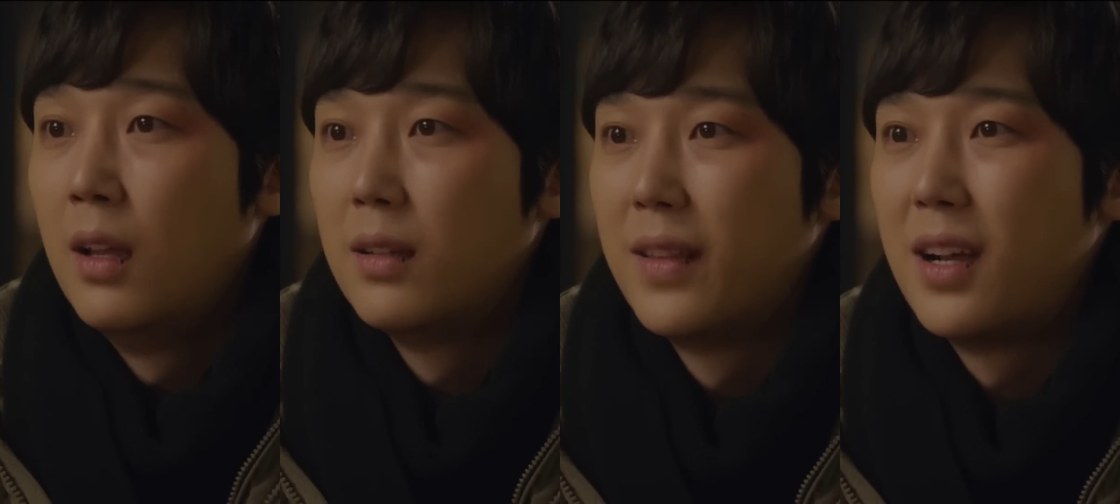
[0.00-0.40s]

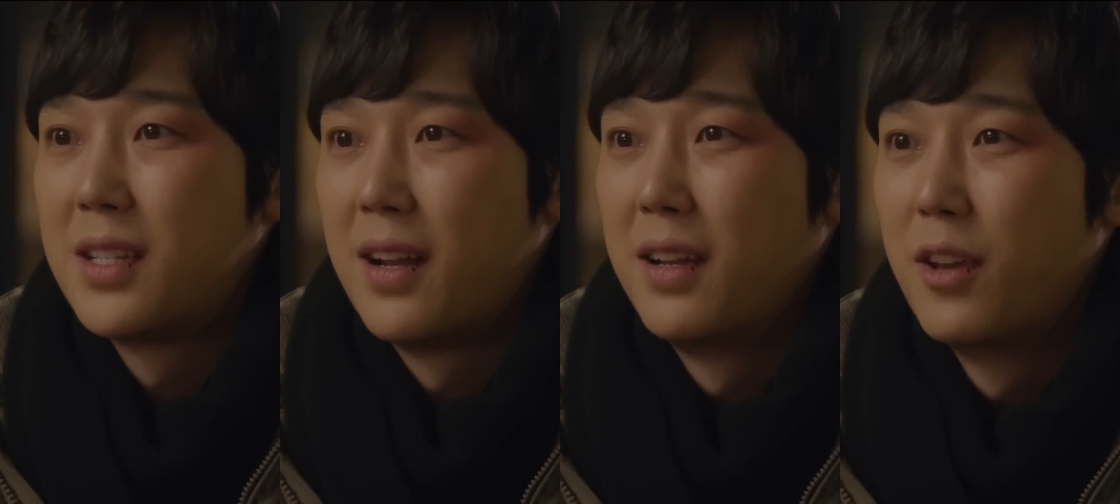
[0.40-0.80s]
내가
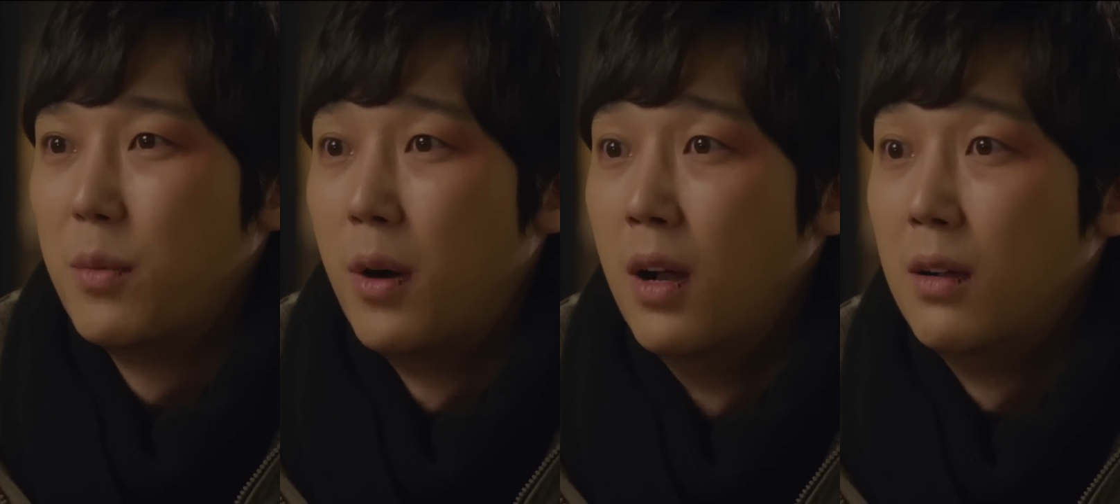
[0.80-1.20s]
잘할게
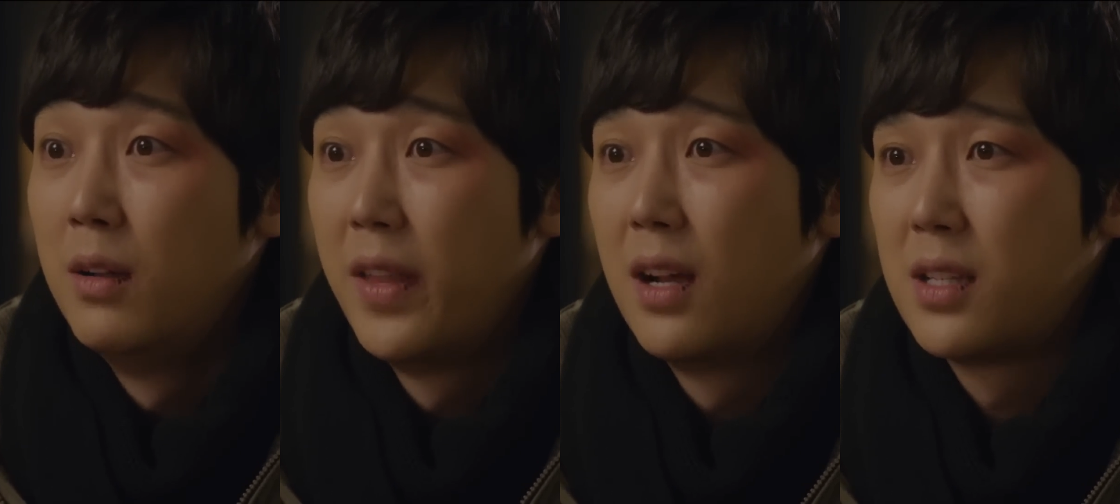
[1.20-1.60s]
여보.
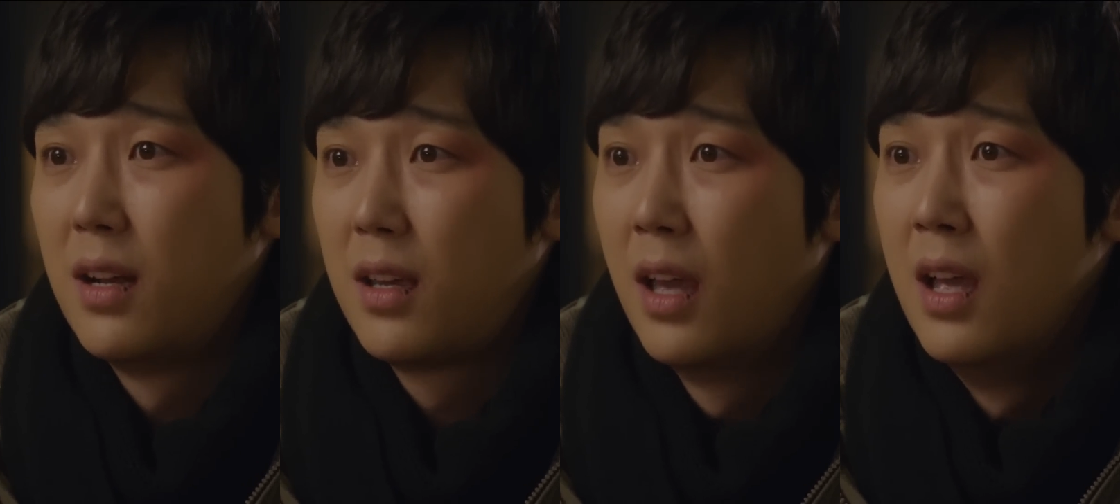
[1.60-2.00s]
내가
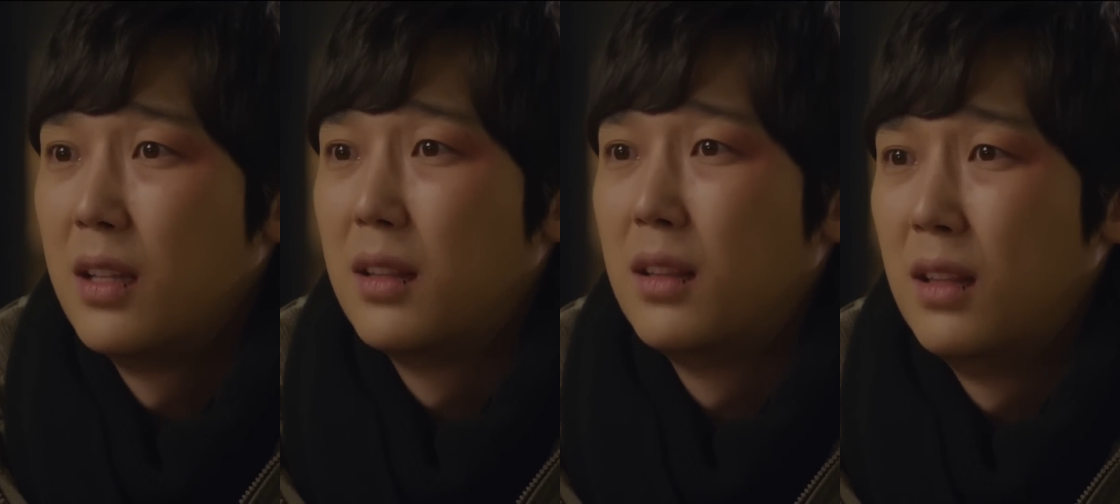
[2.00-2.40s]
잘할게.
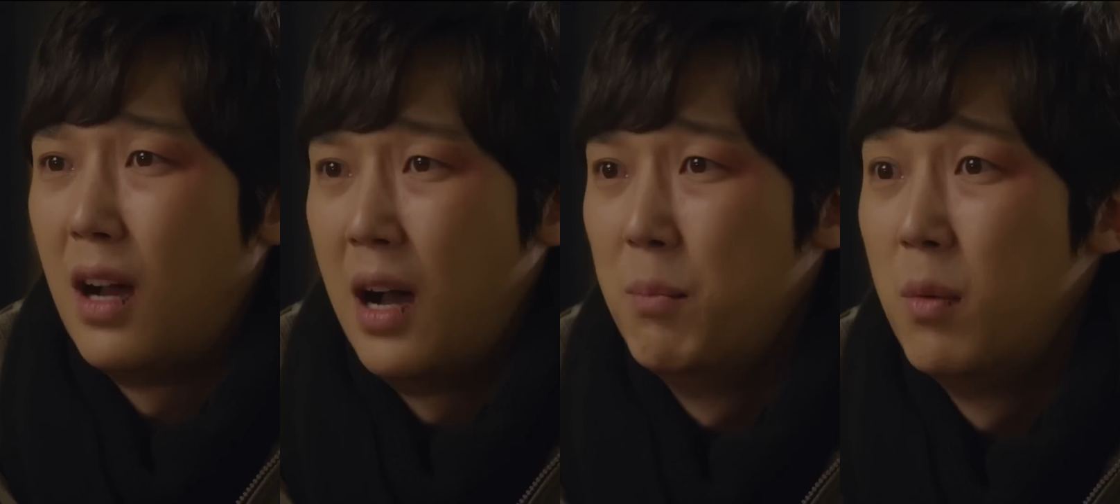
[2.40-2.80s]
나
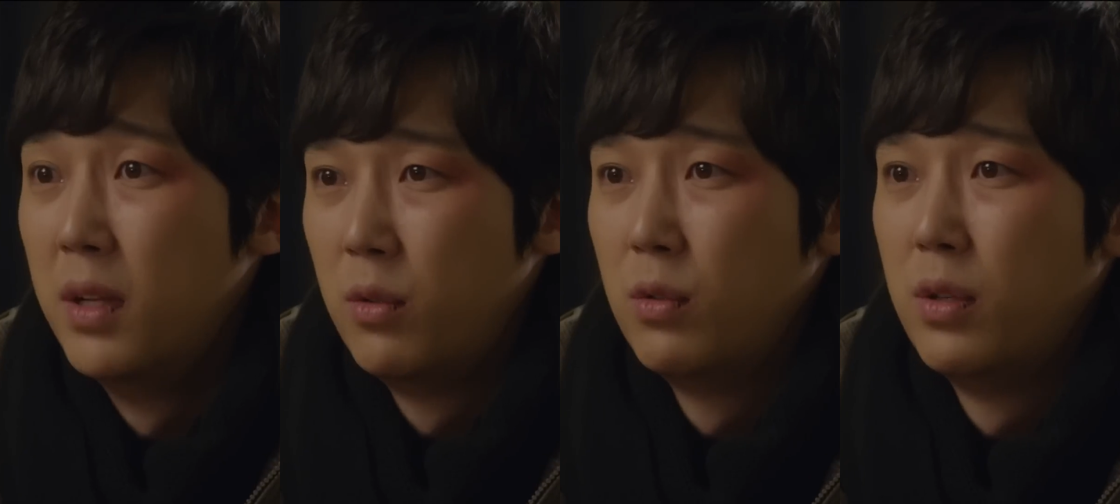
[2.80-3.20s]
한
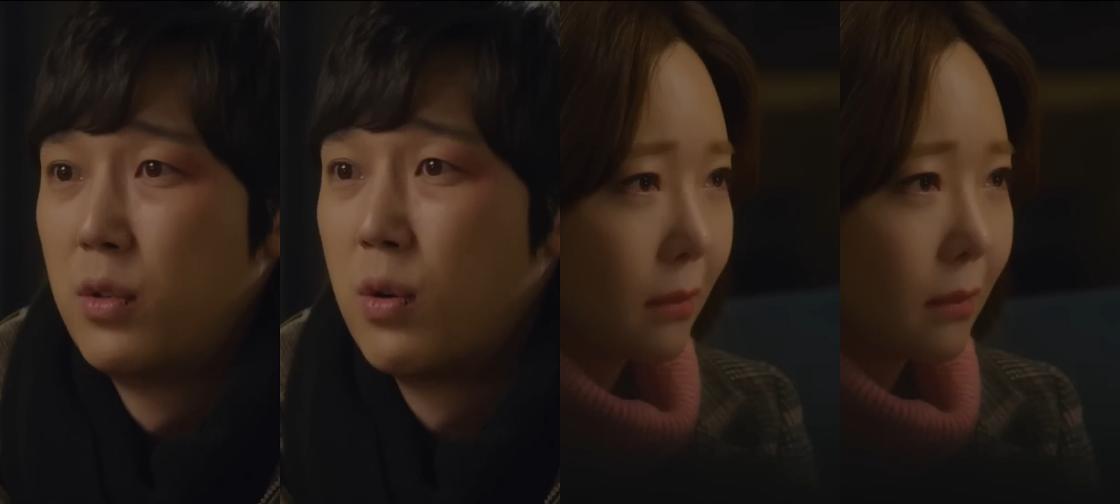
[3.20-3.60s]
번만 용서해줘.